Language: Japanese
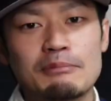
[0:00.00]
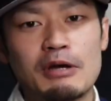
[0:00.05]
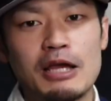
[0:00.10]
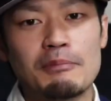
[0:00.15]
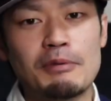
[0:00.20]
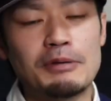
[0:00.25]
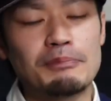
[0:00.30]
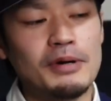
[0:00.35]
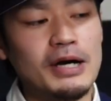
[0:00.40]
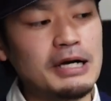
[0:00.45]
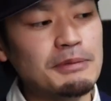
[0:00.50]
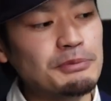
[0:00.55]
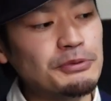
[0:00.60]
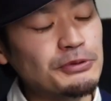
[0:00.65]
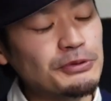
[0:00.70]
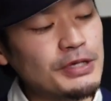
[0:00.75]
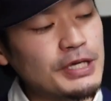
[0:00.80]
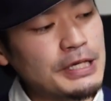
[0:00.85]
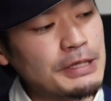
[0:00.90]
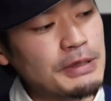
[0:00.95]
まやっぱり
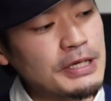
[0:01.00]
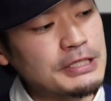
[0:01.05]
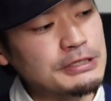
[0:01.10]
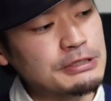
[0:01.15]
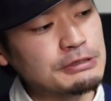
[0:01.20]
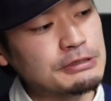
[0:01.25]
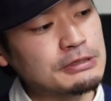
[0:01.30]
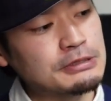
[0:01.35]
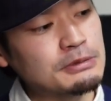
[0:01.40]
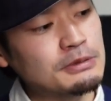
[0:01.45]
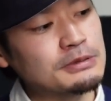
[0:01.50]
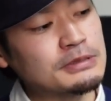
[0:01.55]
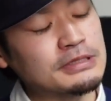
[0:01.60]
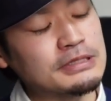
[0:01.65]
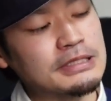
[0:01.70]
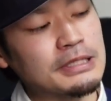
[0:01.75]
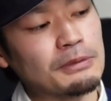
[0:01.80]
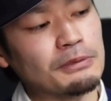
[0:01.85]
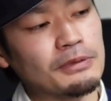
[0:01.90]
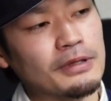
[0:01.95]
パープル系の配色すごい好
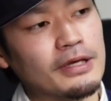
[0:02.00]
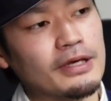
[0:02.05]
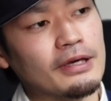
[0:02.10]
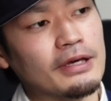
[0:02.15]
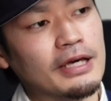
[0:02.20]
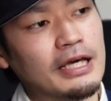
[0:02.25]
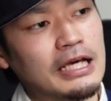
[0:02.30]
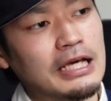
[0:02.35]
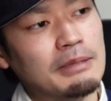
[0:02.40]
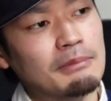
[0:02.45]
きなので、